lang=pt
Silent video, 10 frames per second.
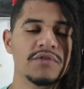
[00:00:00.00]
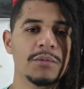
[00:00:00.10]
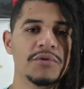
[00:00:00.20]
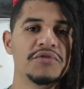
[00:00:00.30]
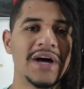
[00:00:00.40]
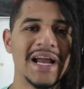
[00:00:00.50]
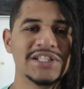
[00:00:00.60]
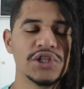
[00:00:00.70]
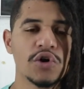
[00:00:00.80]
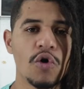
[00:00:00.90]
vamos
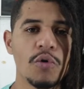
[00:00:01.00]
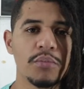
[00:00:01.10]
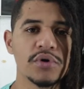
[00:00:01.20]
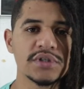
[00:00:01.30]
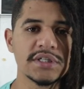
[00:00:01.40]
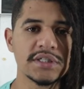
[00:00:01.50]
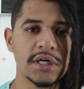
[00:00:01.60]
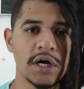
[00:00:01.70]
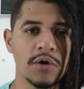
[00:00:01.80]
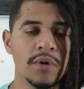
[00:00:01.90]
falar de
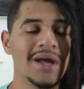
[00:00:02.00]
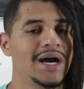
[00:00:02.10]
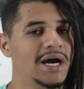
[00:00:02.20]
composição.